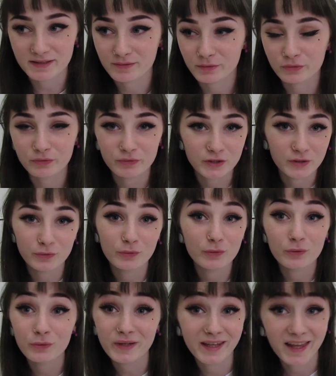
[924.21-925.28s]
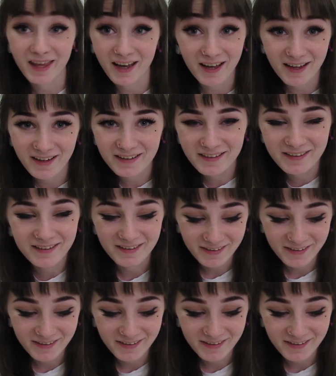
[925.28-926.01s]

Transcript: so YOLO, egal.